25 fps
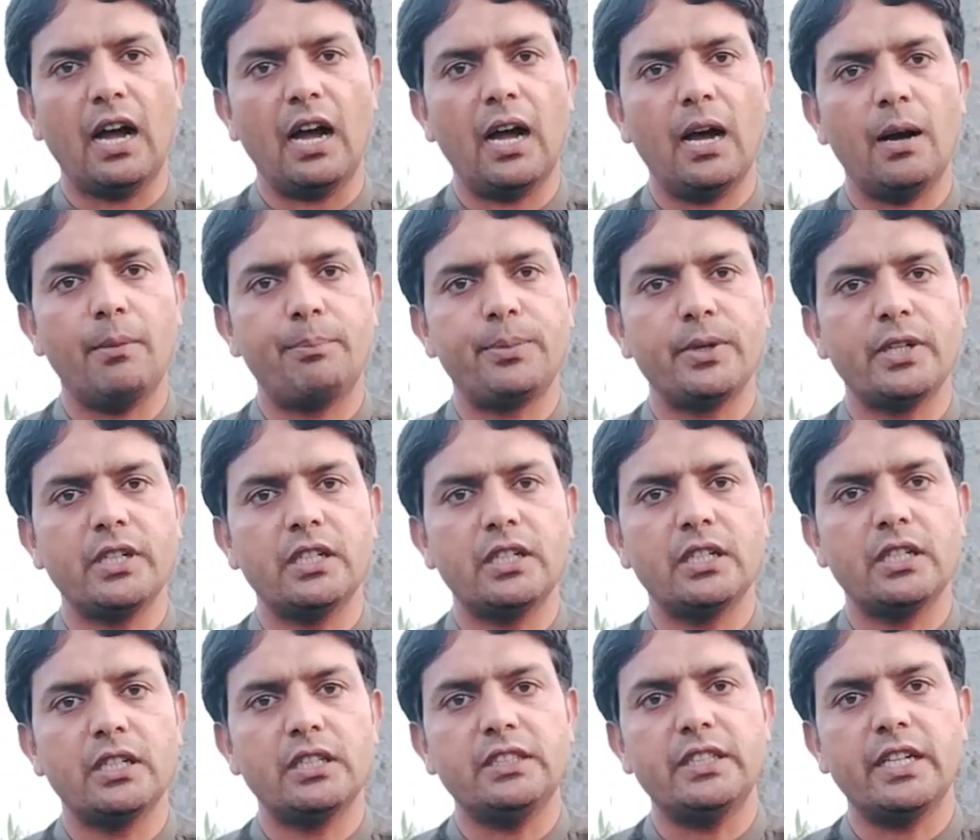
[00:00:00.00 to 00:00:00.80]
आप
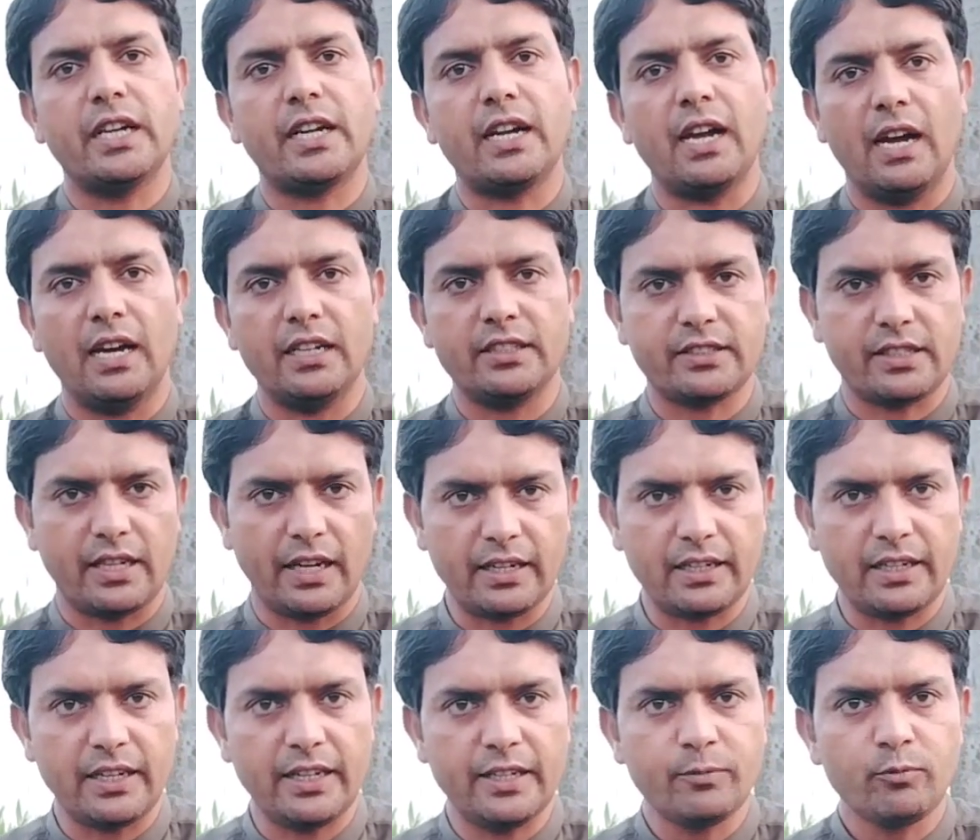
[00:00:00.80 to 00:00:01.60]
ये काश्त
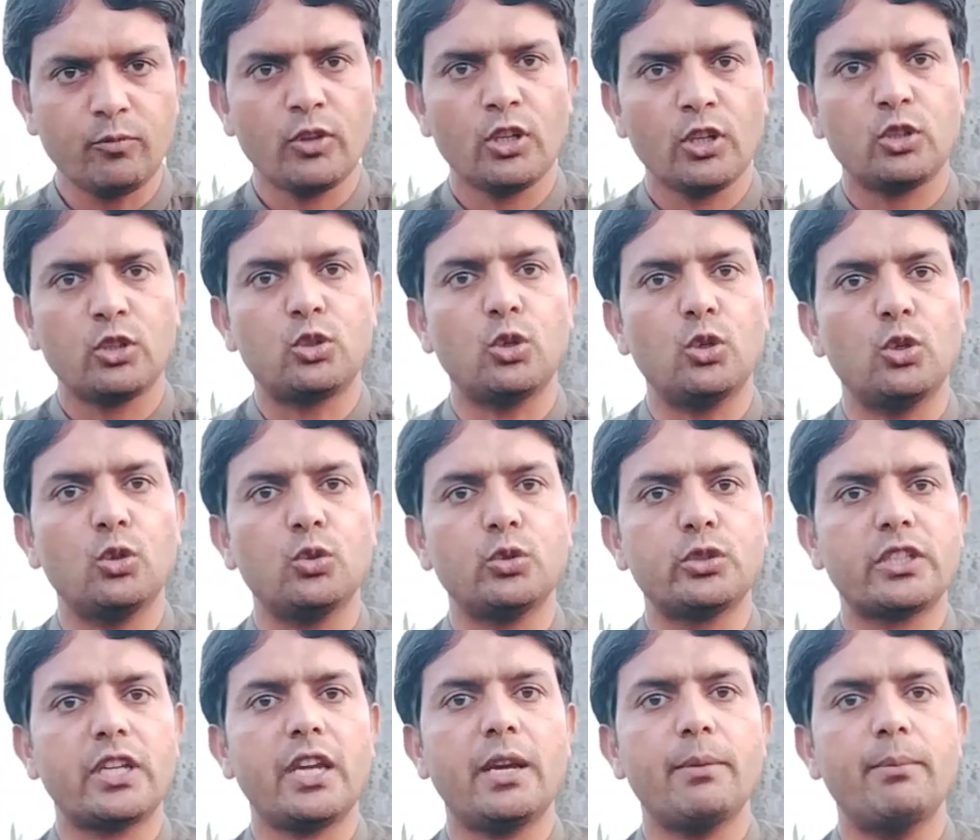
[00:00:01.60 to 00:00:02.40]
कर लें तो
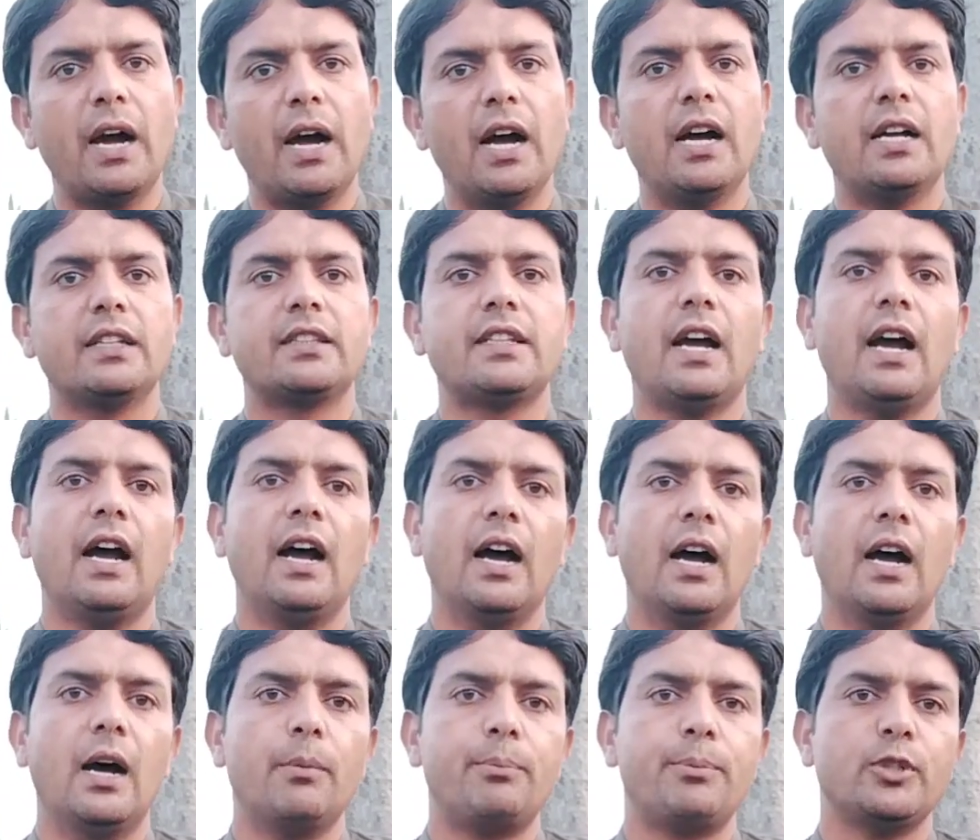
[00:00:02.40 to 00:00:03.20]
उसके बाद
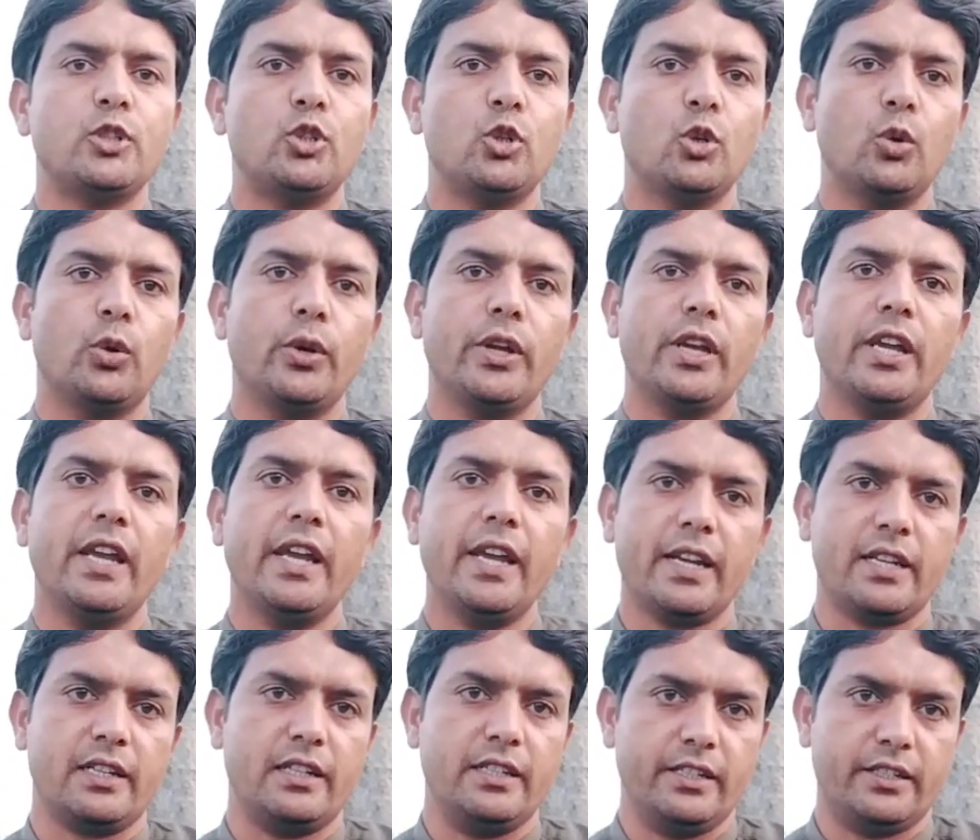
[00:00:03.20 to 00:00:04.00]
आप जो
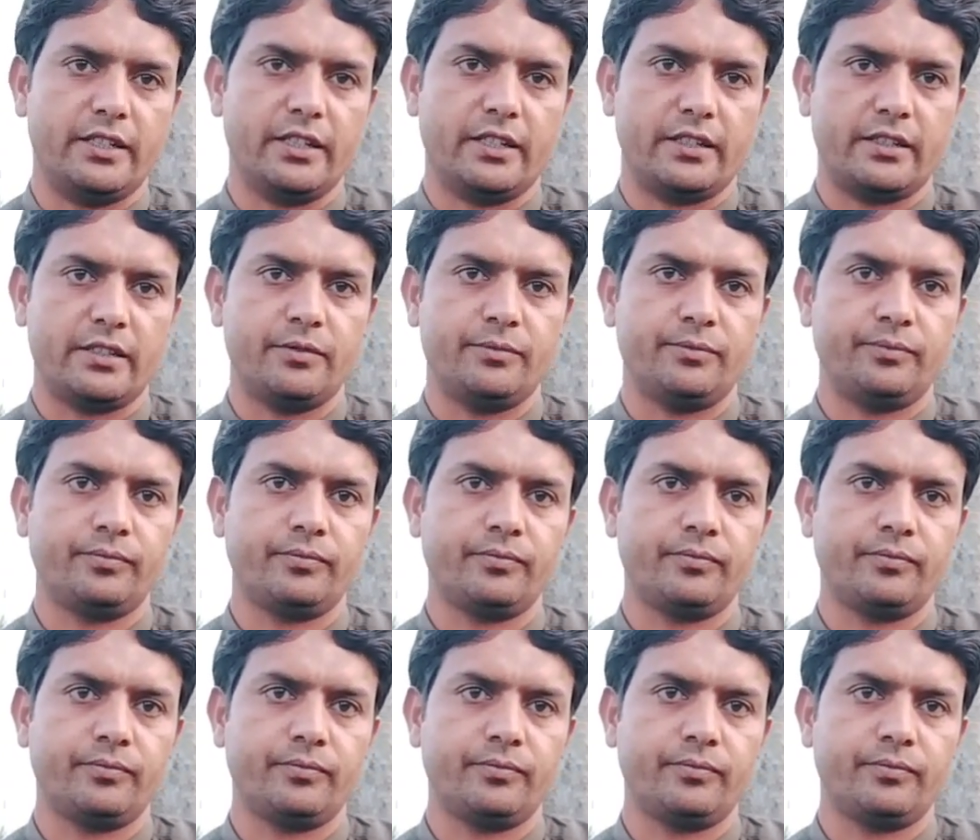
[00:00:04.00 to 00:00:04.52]
एक लीटर